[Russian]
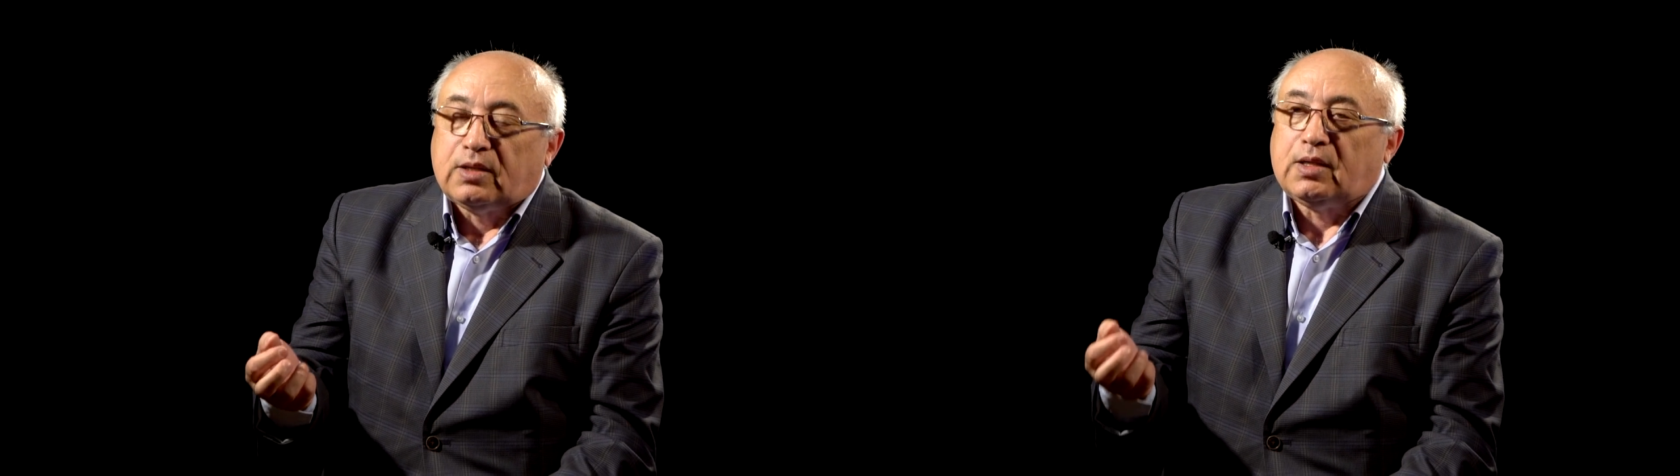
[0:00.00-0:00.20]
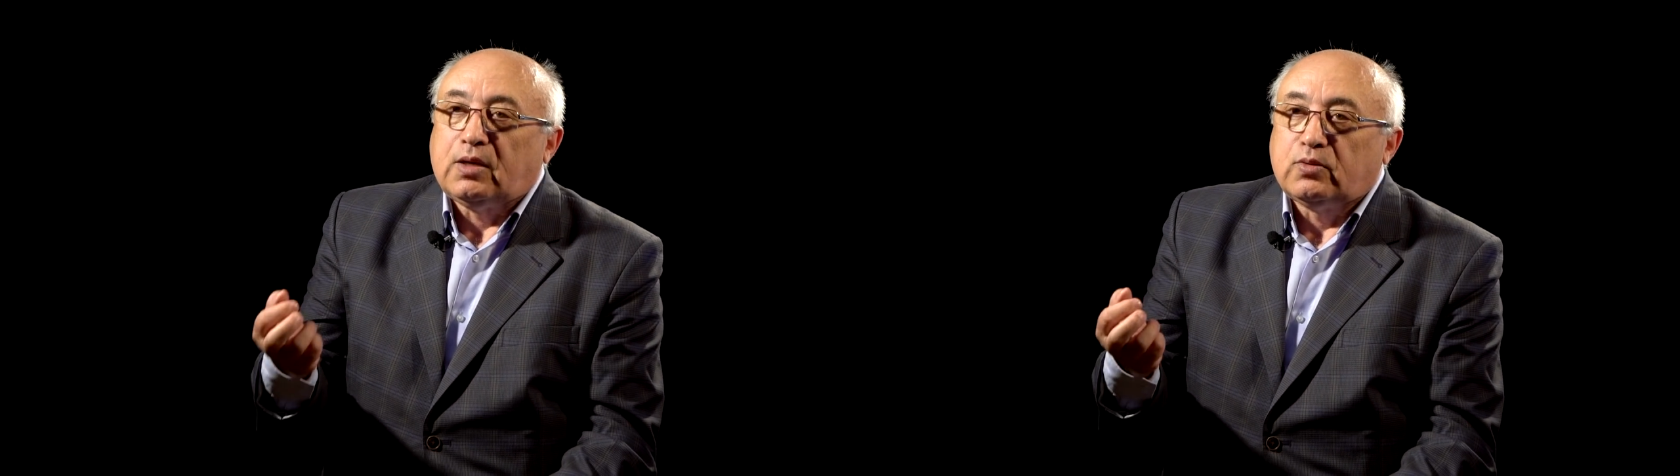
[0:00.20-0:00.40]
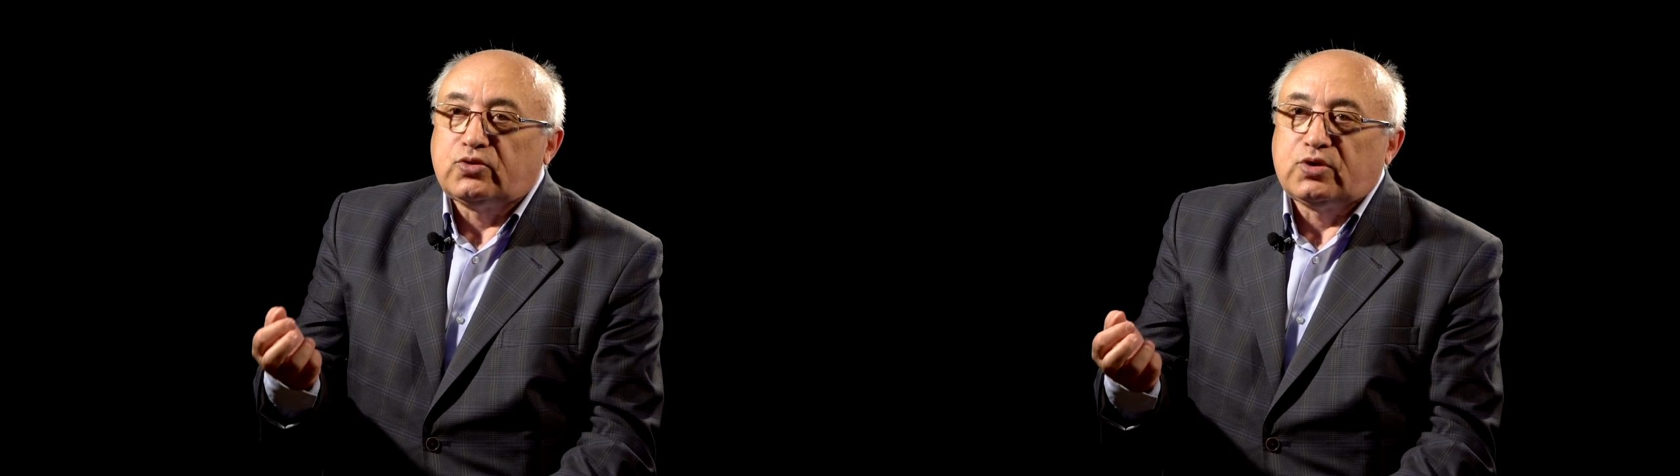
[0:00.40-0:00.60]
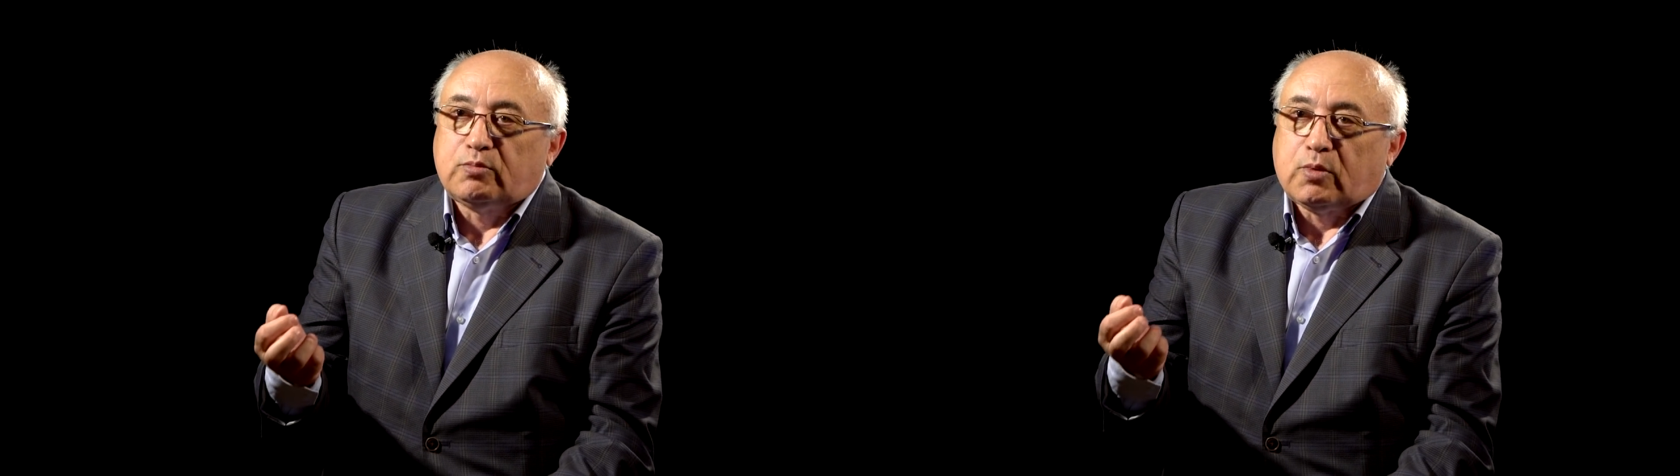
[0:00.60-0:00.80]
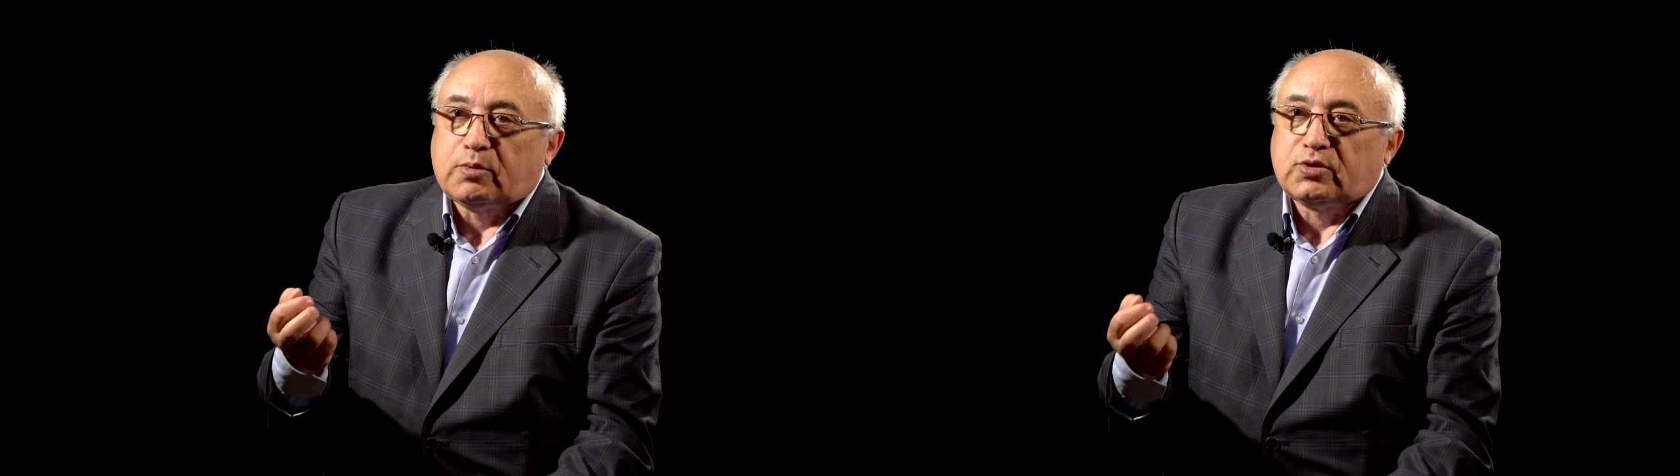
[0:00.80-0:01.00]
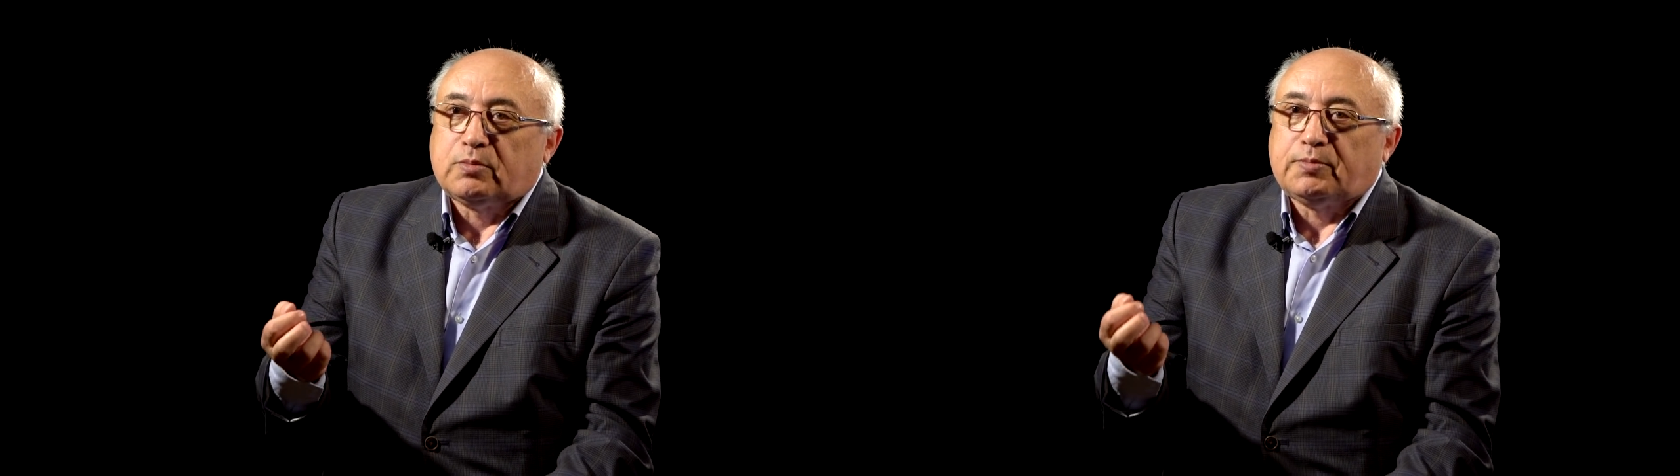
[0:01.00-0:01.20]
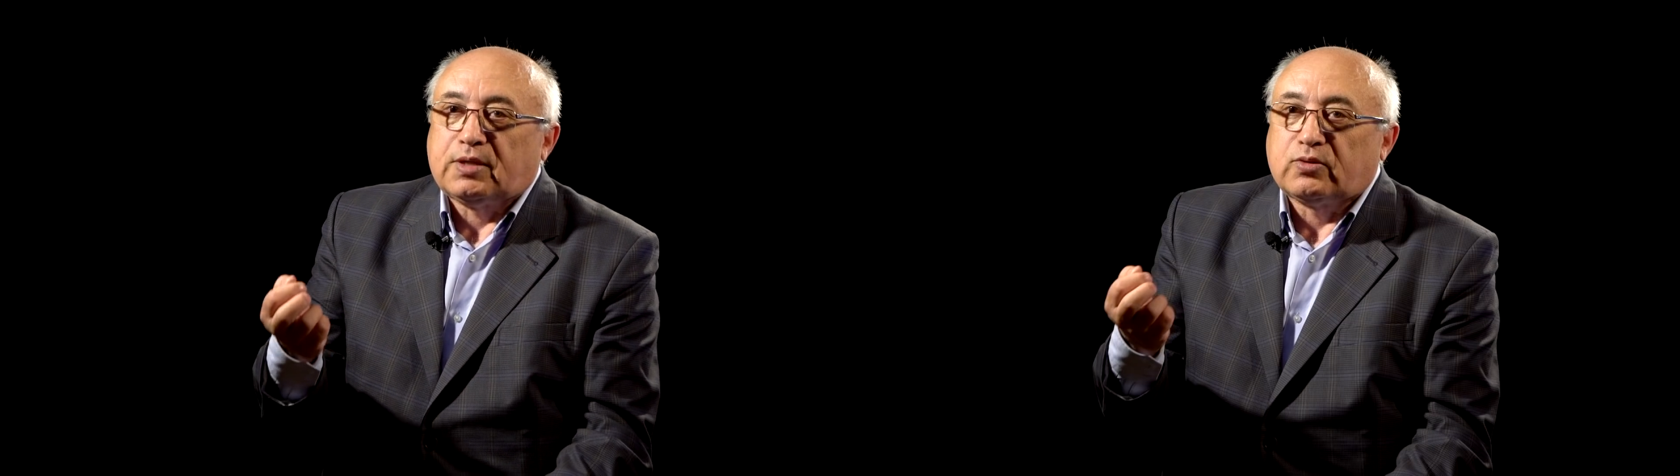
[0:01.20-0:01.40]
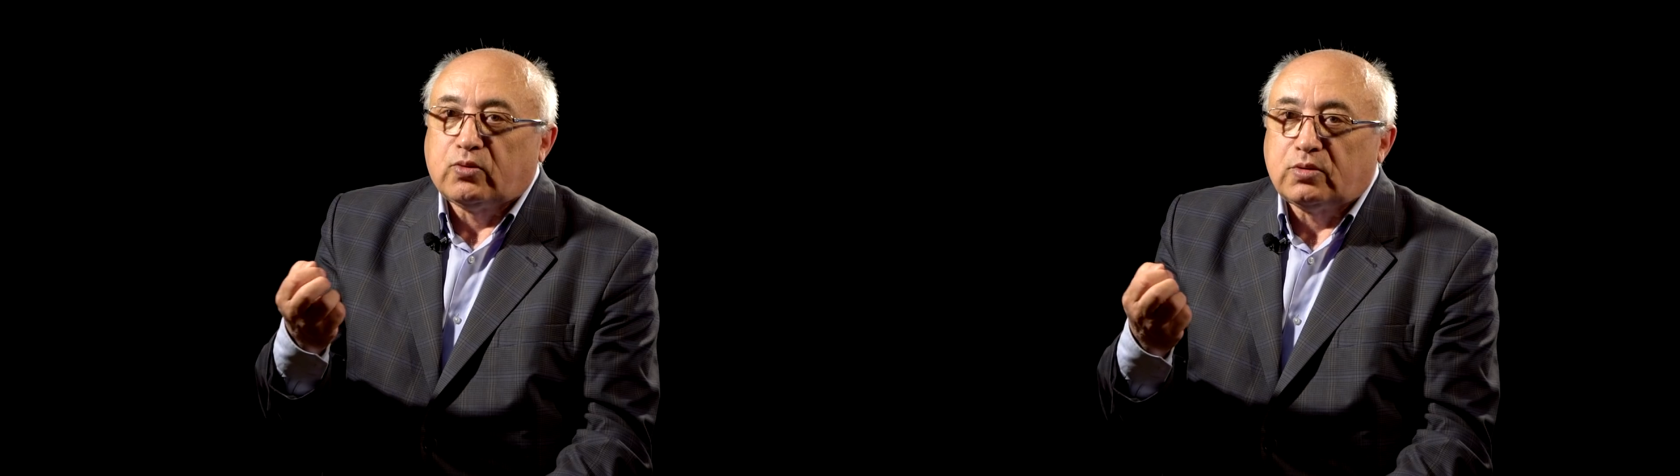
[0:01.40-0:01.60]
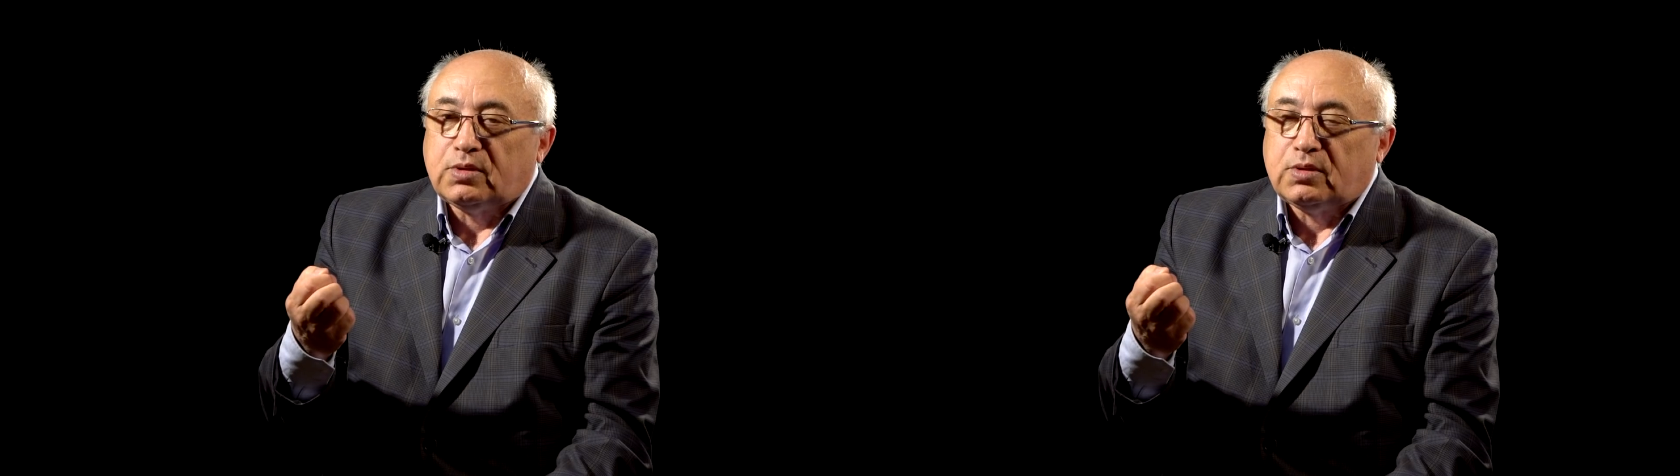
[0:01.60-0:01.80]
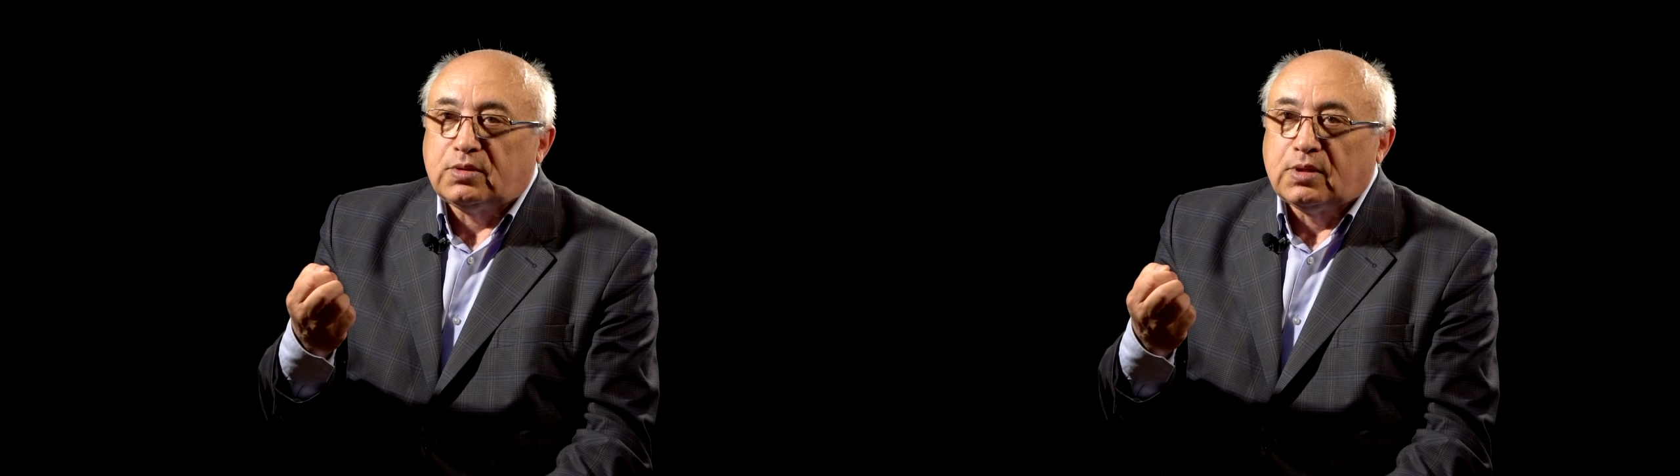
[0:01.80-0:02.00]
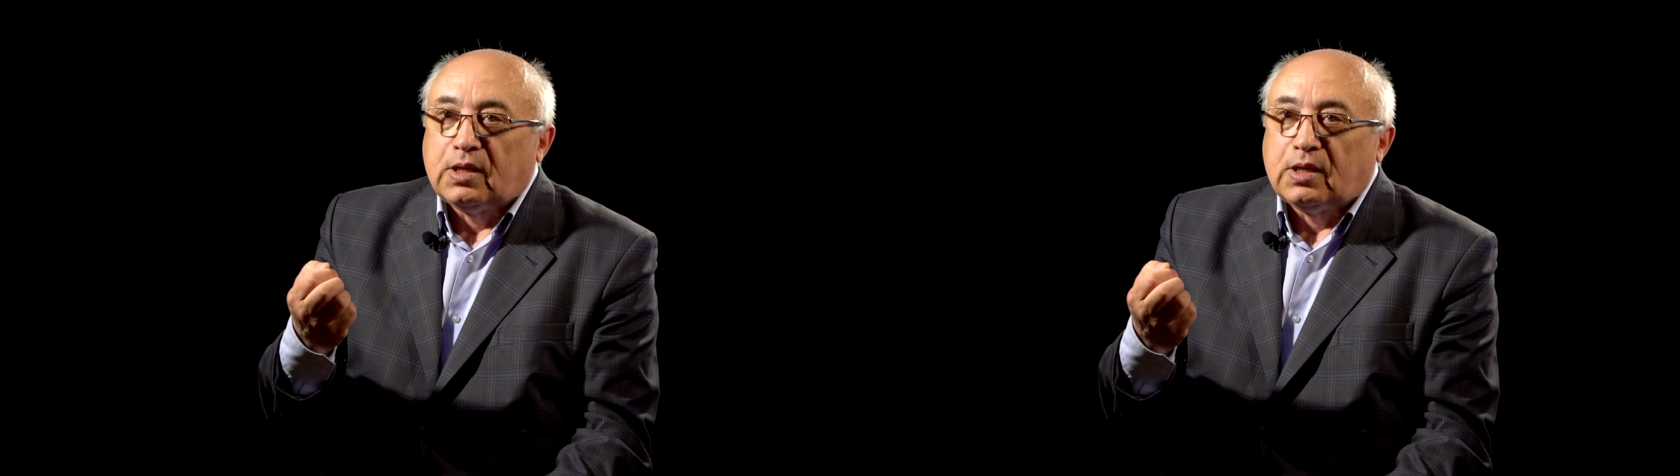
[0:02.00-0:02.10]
наилучшим образом подходит